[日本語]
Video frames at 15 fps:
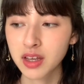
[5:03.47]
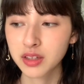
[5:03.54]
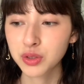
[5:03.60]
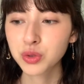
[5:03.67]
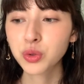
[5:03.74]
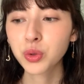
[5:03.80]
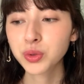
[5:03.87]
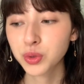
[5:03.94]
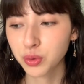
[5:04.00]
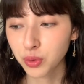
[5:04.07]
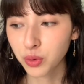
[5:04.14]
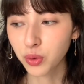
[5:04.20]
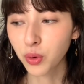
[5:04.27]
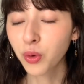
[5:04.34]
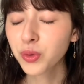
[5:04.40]
いうこと
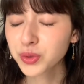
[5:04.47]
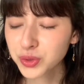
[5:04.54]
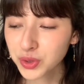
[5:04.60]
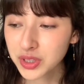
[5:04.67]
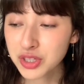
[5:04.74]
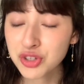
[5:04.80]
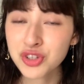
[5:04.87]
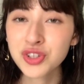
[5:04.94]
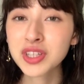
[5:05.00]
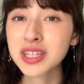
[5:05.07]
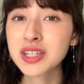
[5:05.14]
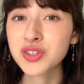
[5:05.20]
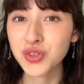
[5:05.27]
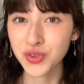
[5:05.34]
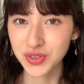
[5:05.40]
を本当に10
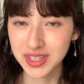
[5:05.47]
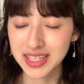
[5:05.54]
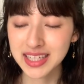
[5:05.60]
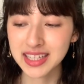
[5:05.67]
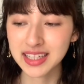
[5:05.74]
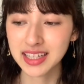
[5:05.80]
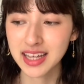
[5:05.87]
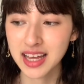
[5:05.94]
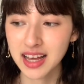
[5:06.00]
人以上に